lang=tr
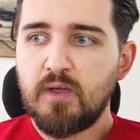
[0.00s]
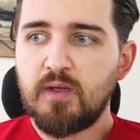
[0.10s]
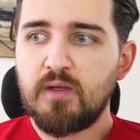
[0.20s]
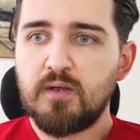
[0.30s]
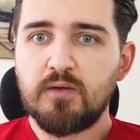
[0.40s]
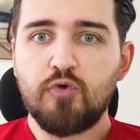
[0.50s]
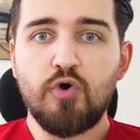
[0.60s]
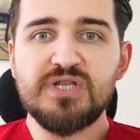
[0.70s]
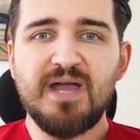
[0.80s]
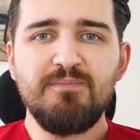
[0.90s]
Ee,
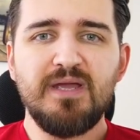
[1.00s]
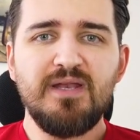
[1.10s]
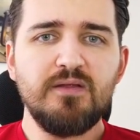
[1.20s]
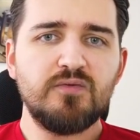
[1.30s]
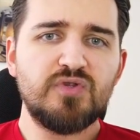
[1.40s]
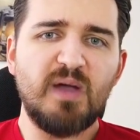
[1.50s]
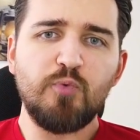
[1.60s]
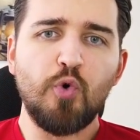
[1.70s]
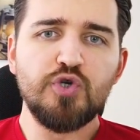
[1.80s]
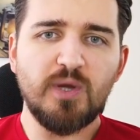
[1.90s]
Görkem Bey'le tam
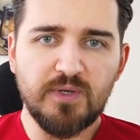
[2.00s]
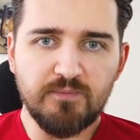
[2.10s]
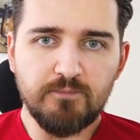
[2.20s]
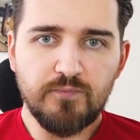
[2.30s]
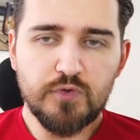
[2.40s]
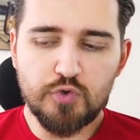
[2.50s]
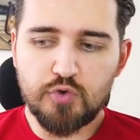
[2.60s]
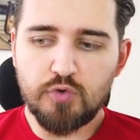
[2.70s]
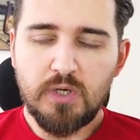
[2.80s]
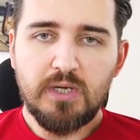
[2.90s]
konuşamadım.
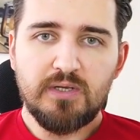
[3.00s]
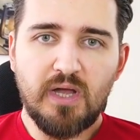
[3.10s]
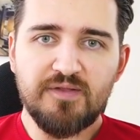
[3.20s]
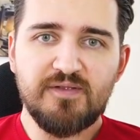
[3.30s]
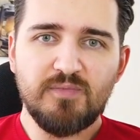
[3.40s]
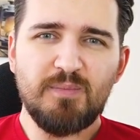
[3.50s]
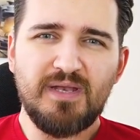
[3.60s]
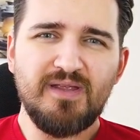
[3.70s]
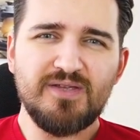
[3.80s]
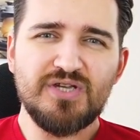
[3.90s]
Çünkü yazdığımda
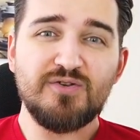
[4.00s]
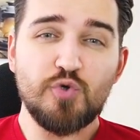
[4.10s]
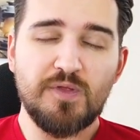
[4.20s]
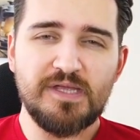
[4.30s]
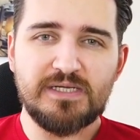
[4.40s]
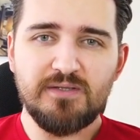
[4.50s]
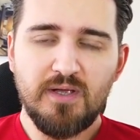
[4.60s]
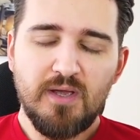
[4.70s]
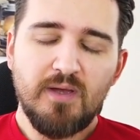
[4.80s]
belli ki canı çok sıkkın.